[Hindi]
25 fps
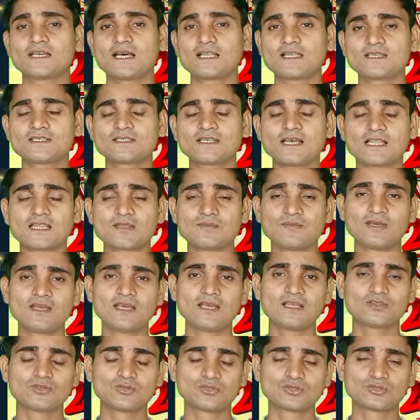साथ ही साथ
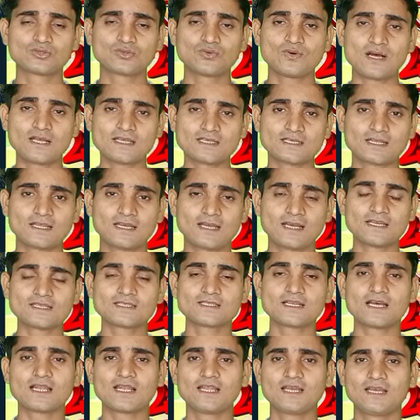में दोस्तों आज नया
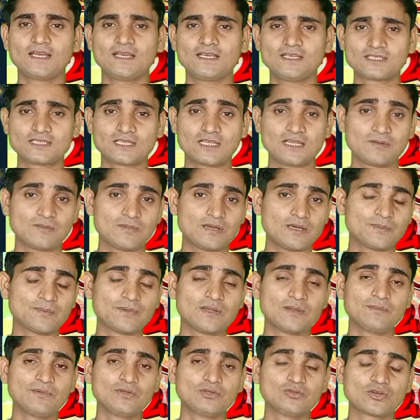साल है इसलिए मैं
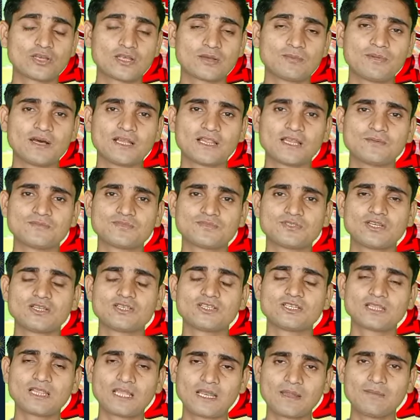अपने वीडियो के माध्यम
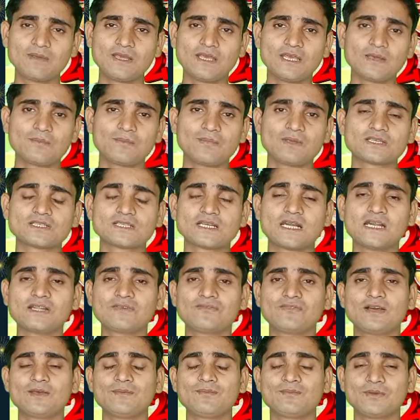से जितने भी ई e
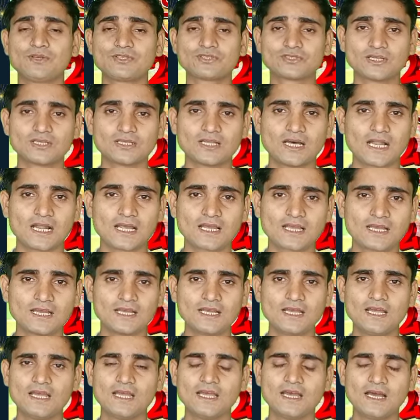पी पेंशन धारक
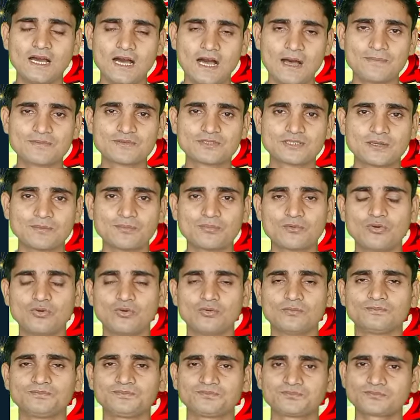हैं आप
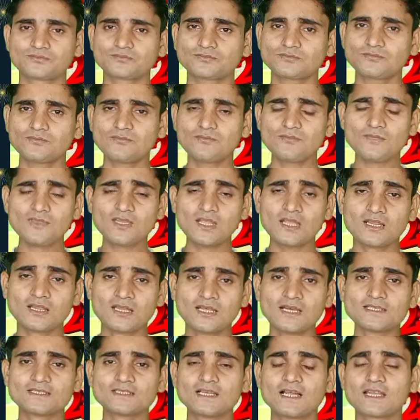सबको
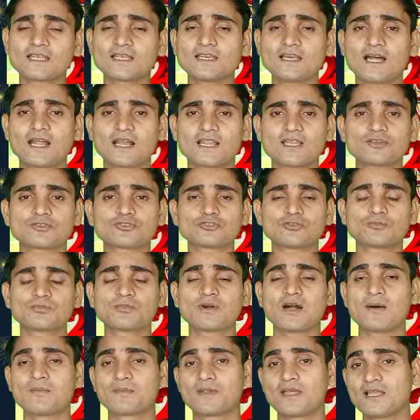नए साल की हार्दिक
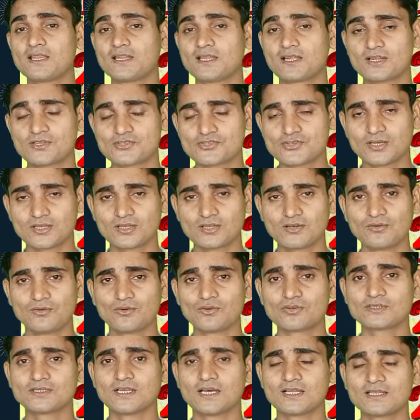शुभकामनाएं देना चाहता
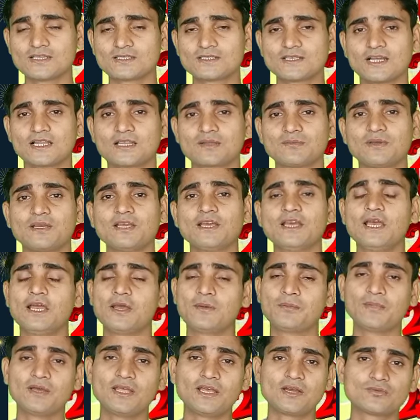हूं और साथ ही साथ में
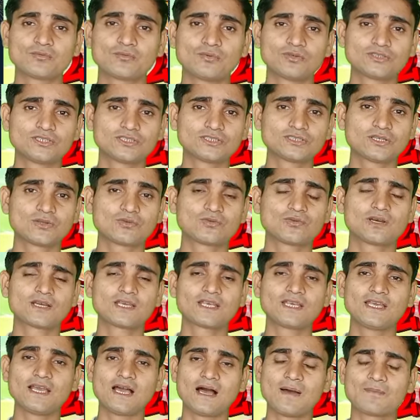मैं यह कोशिश करूंगा
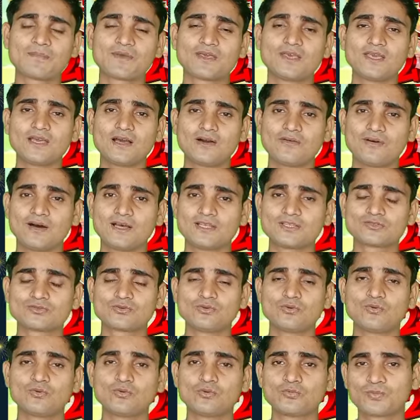कि आपकी
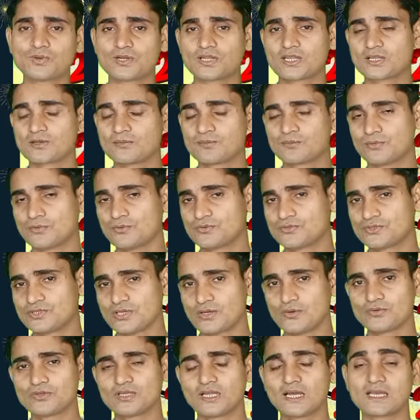आवाज़ को ऊपर तक
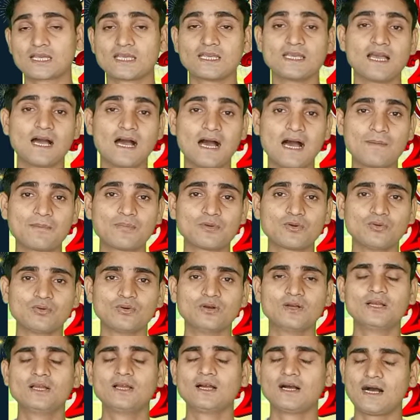पहुंचाऊं ताकि
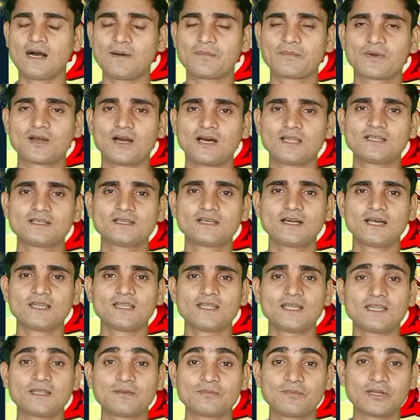आपको आपका
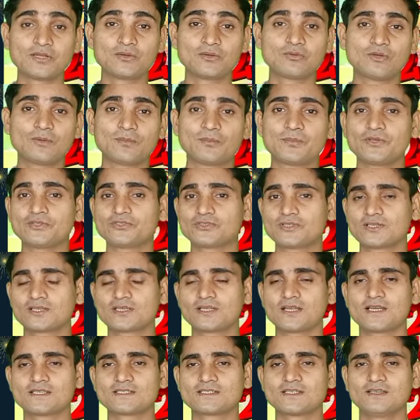अधिकार यानी बढ़ी हुई
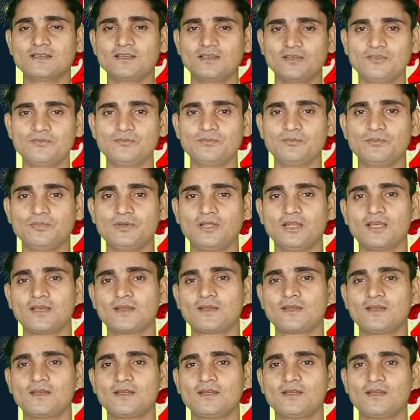पेंशन की राशि मिले
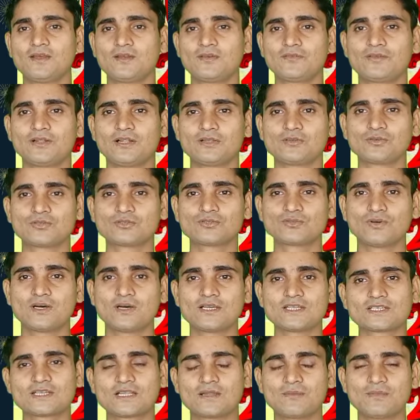तो
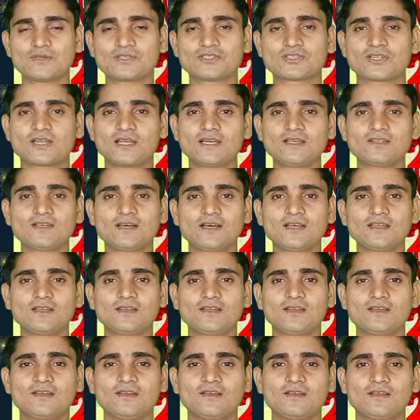दोस्तों आज के लिए बस इतना ही था
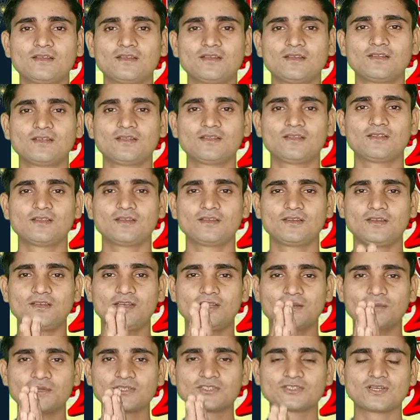
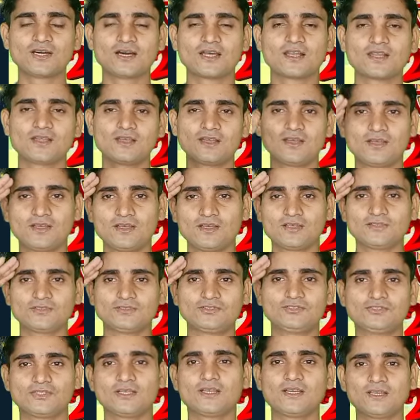नमस्कार
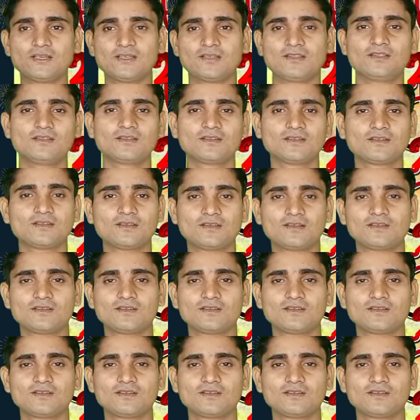जय हिंद